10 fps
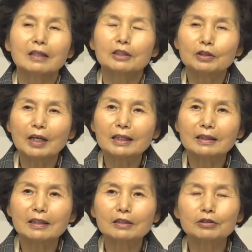그러할
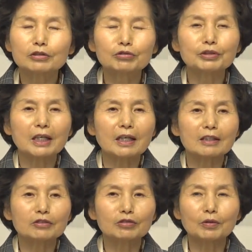때는 그 두
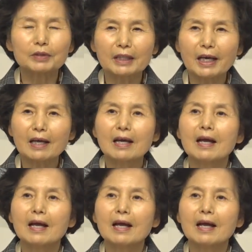생각이 들어올 때